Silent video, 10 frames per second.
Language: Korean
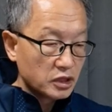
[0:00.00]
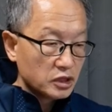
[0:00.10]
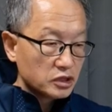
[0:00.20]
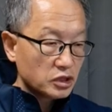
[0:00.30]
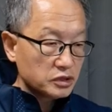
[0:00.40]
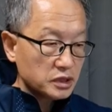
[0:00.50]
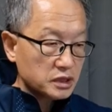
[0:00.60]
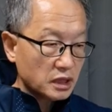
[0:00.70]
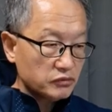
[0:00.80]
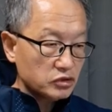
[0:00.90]
현대의
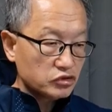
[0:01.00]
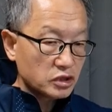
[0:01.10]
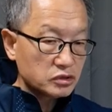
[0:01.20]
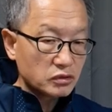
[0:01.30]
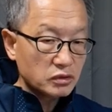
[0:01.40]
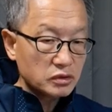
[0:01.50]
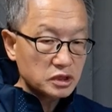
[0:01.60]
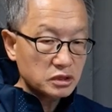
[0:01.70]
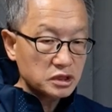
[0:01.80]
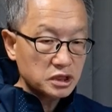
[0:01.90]
사람들 중에서도
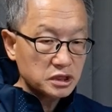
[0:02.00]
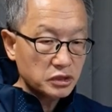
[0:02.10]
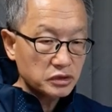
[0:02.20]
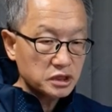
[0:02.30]
이런 신체의